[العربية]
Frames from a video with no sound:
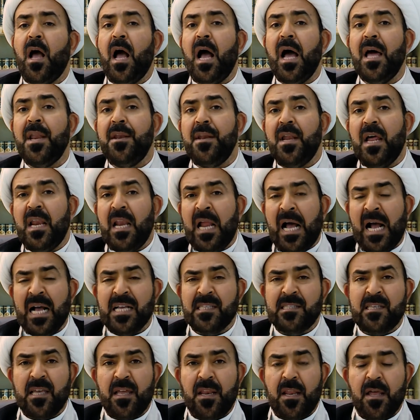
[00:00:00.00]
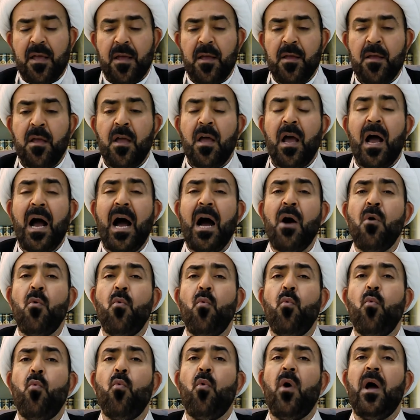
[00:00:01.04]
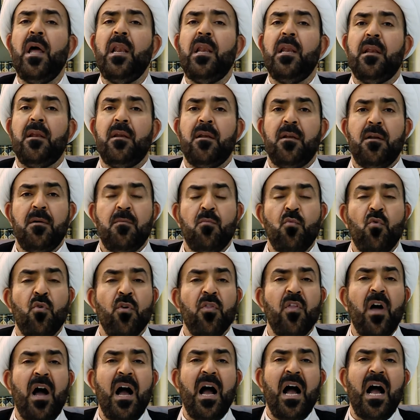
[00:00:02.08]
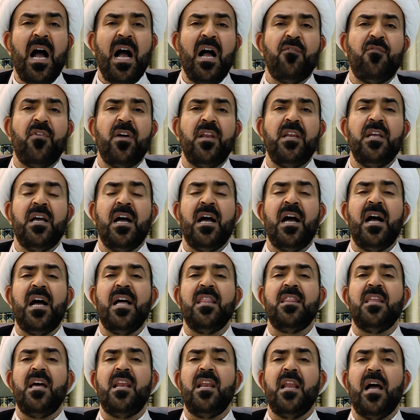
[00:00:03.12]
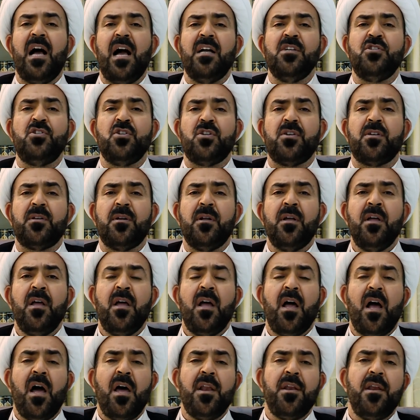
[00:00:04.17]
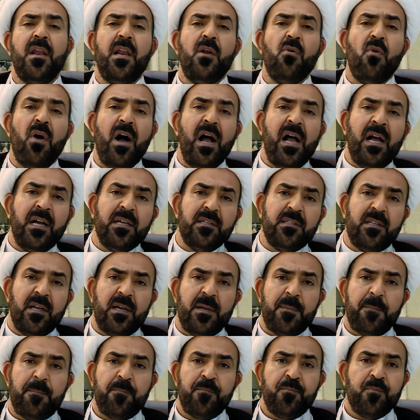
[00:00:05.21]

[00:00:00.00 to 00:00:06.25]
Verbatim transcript: ان الحسنه اول مضاعفه لهذا الاجر ان الواحده